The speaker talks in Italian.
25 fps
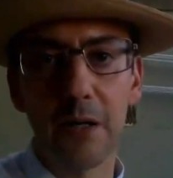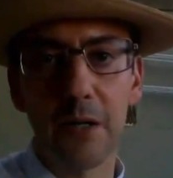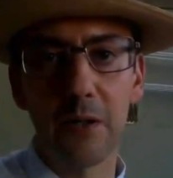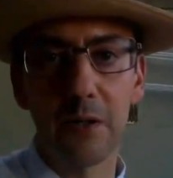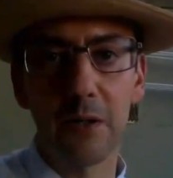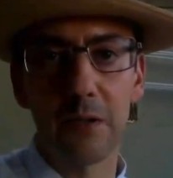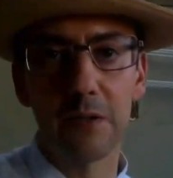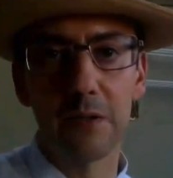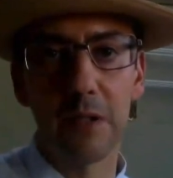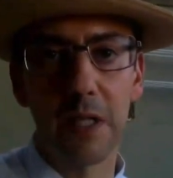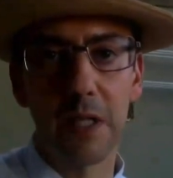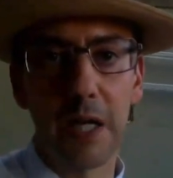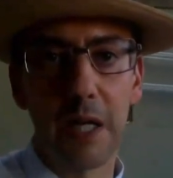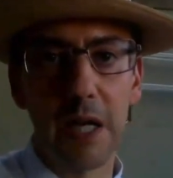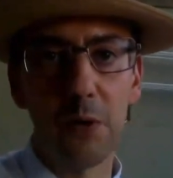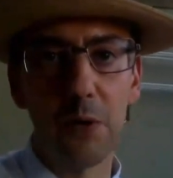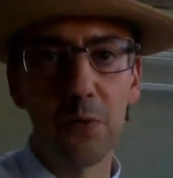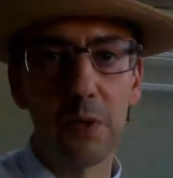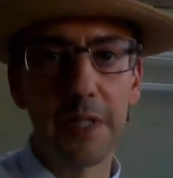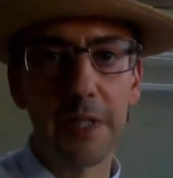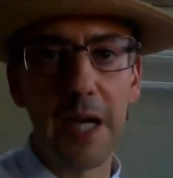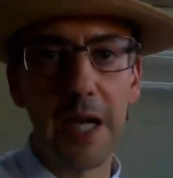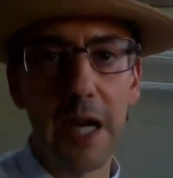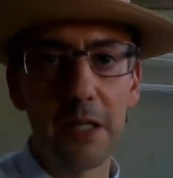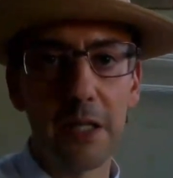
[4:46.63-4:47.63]
con
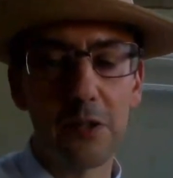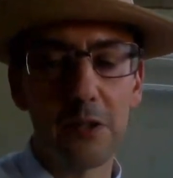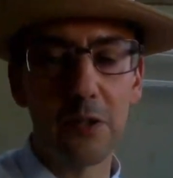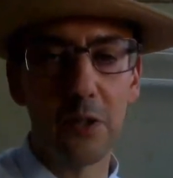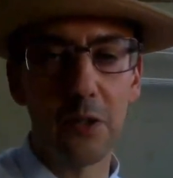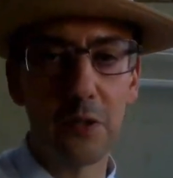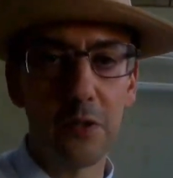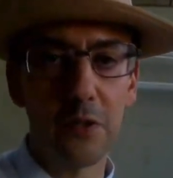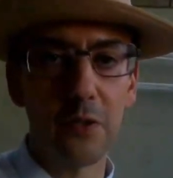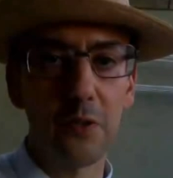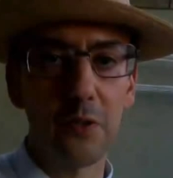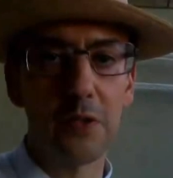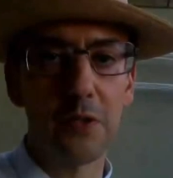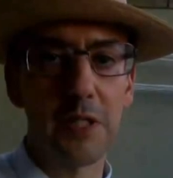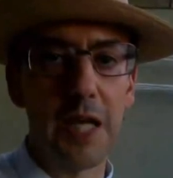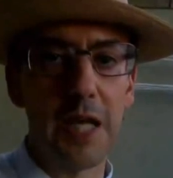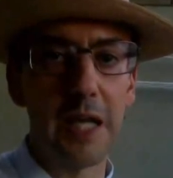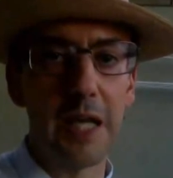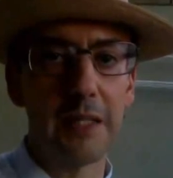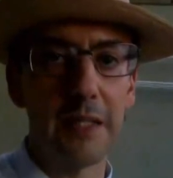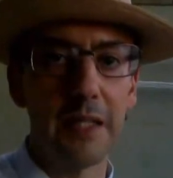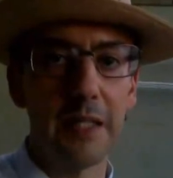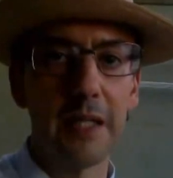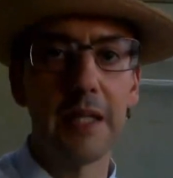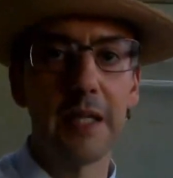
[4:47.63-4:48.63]
raul castro sono
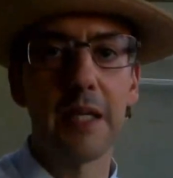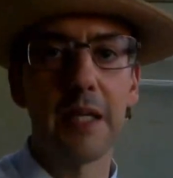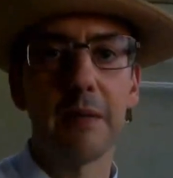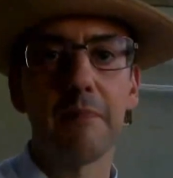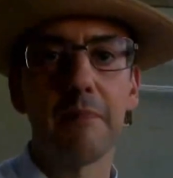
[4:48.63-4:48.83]
stati